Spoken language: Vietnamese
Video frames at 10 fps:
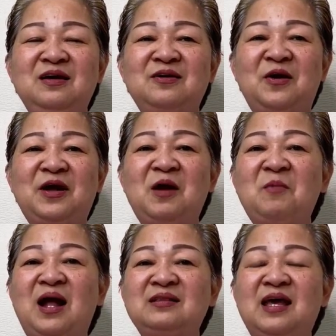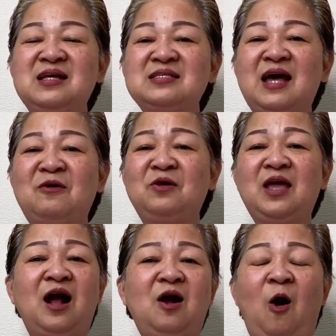rồi các bạn thấy sao nó
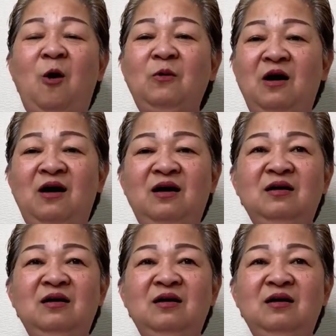vẫn khổ nữa